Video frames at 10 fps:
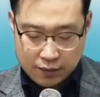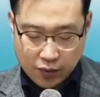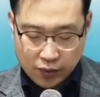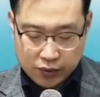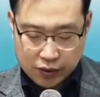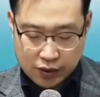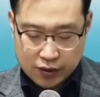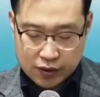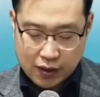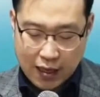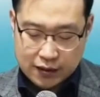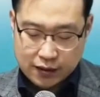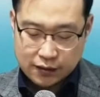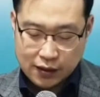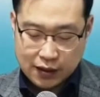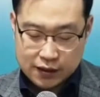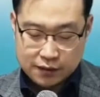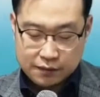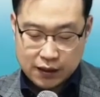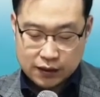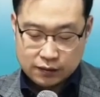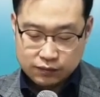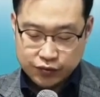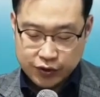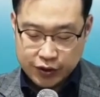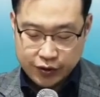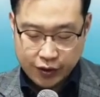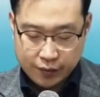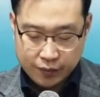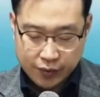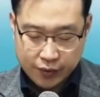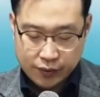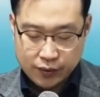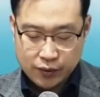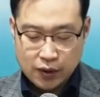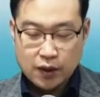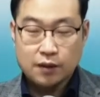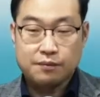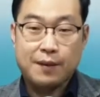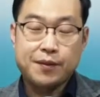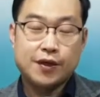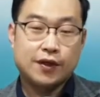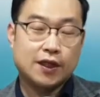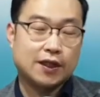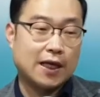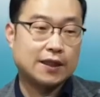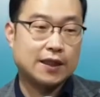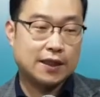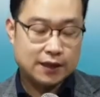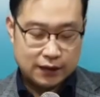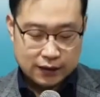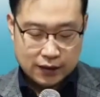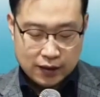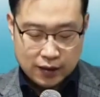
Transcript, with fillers: 모든 것을 가진 것 같지만 무기력해 보이고 반면에 다니엘은